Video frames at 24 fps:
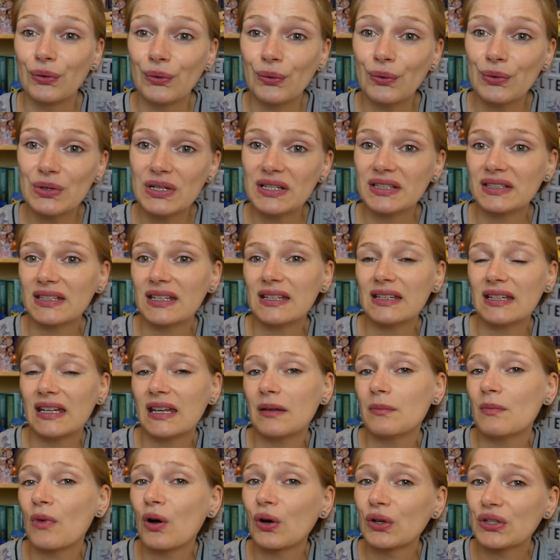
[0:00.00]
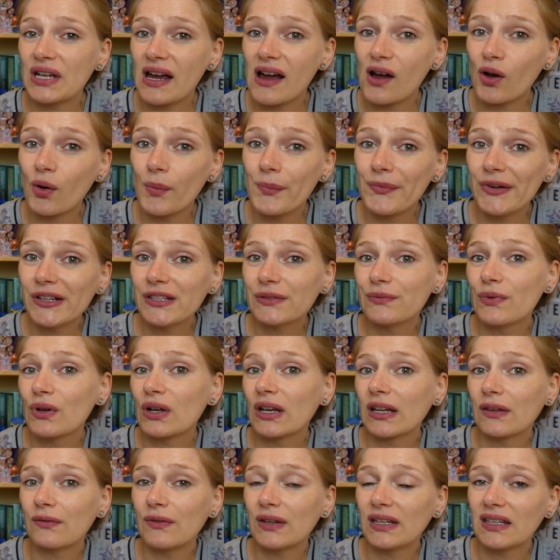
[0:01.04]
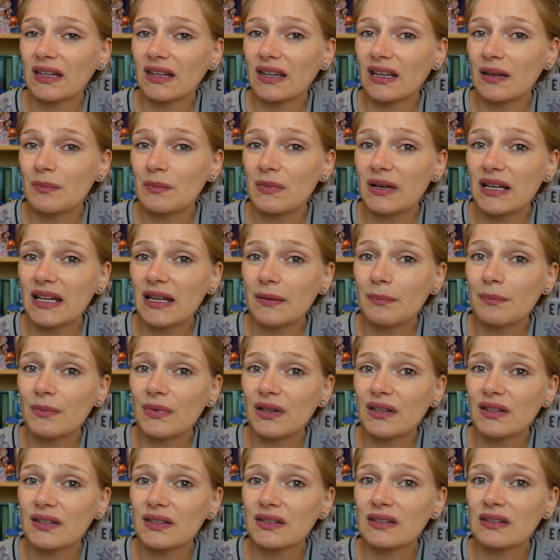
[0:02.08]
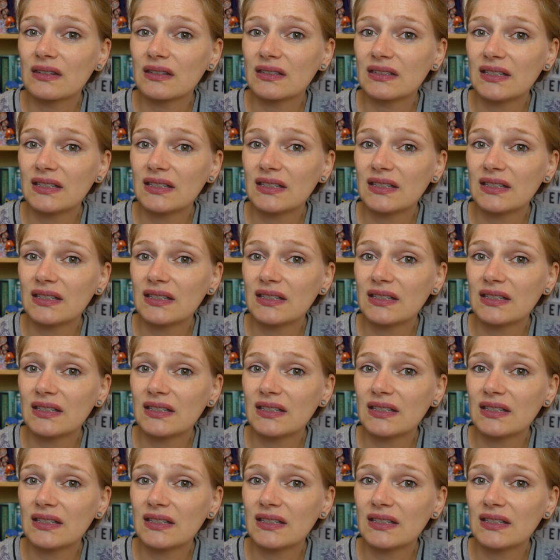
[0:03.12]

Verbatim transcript: Und es geht eben auch darum, was wirklich wichtig im Leben ist,